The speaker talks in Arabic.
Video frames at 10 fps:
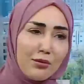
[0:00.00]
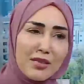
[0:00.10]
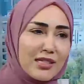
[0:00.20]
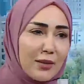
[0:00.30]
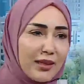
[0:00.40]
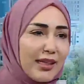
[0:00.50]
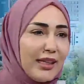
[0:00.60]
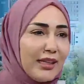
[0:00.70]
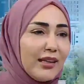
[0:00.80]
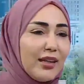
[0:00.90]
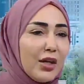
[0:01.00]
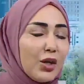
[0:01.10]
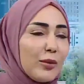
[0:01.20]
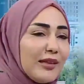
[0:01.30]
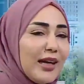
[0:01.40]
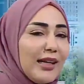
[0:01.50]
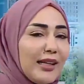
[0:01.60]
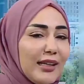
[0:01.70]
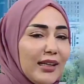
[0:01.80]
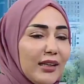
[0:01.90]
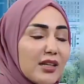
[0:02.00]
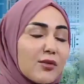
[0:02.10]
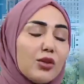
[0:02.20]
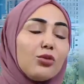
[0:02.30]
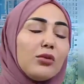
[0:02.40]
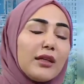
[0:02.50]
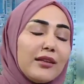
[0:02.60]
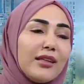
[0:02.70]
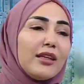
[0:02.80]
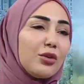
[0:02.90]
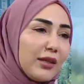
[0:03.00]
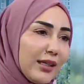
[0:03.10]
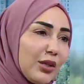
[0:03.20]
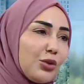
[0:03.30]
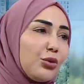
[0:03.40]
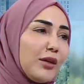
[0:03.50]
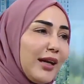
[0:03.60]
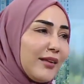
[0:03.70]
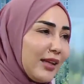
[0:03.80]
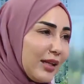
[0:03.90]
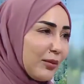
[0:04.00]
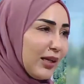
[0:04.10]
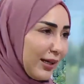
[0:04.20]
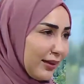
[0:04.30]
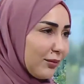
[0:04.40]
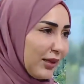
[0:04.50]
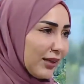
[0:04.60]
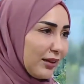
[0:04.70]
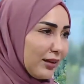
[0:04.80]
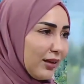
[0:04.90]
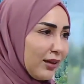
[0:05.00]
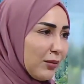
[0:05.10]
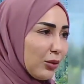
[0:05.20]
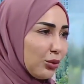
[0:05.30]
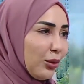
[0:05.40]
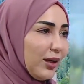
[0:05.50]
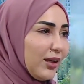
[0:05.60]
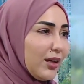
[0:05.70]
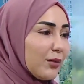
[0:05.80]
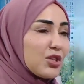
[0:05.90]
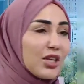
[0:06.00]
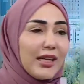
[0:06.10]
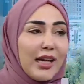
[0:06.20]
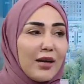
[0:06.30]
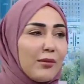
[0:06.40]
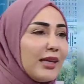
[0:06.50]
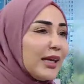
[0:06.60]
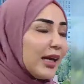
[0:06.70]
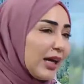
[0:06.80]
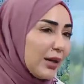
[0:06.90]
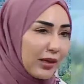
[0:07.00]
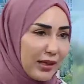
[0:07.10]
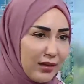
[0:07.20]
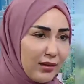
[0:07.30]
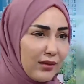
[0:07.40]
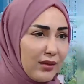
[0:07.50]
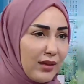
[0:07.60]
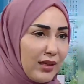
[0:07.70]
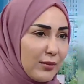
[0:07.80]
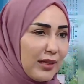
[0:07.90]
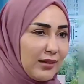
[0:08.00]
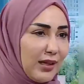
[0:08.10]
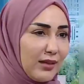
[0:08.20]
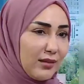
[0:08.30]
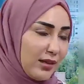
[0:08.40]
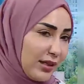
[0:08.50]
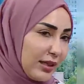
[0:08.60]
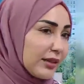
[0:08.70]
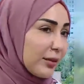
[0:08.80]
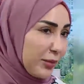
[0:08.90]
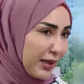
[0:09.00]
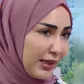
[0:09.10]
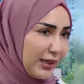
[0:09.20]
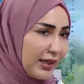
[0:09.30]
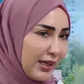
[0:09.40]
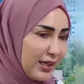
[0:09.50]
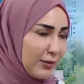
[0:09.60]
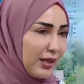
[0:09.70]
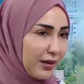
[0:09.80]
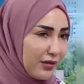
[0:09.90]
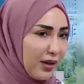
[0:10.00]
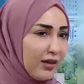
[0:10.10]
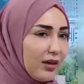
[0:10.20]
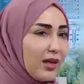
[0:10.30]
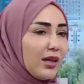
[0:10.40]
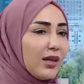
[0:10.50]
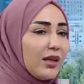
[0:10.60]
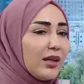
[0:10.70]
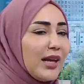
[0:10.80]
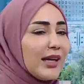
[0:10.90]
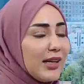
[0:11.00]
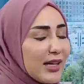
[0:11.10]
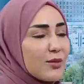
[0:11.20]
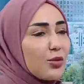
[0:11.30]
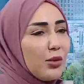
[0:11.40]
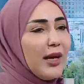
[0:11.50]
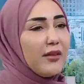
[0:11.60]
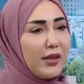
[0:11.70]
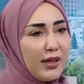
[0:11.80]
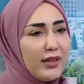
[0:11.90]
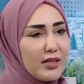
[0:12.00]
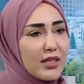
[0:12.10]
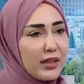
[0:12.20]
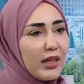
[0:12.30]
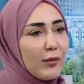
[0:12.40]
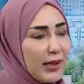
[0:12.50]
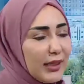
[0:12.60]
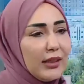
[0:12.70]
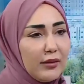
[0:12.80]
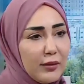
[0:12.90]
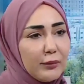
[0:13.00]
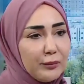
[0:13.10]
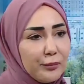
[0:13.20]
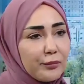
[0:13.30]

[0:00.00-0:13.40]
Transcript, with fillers: بالضبط اكيد وبالتالي احنا لازم كتير يعني نكون حذرين بهاي بهذا الموضوع بشكل عام هي امنه النباتات الطبيه اللي احنا بنعرفها آه لكن لازم نكون حذرين عند استخدامها اكيد نعم.